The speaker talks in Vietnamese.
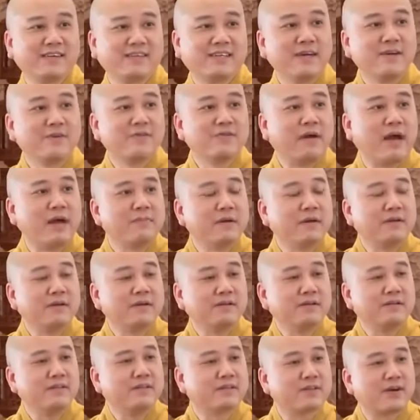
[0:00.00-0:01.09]
chứ không phải
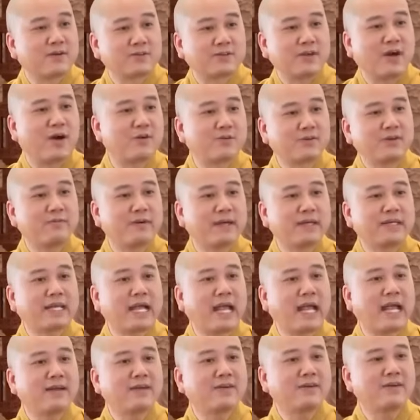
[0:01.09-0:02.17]
mình sọt sọt vô mấy
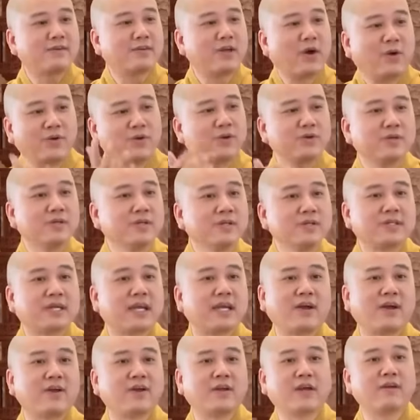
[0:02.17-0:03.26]
cái rồi dội vô nước
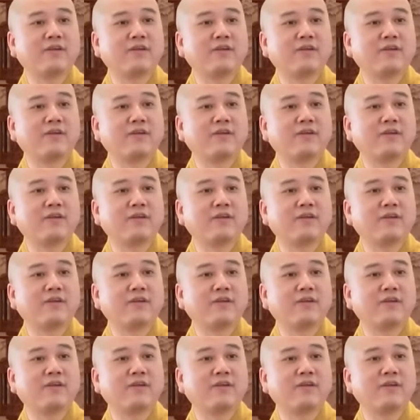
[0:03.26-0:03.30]
kêu,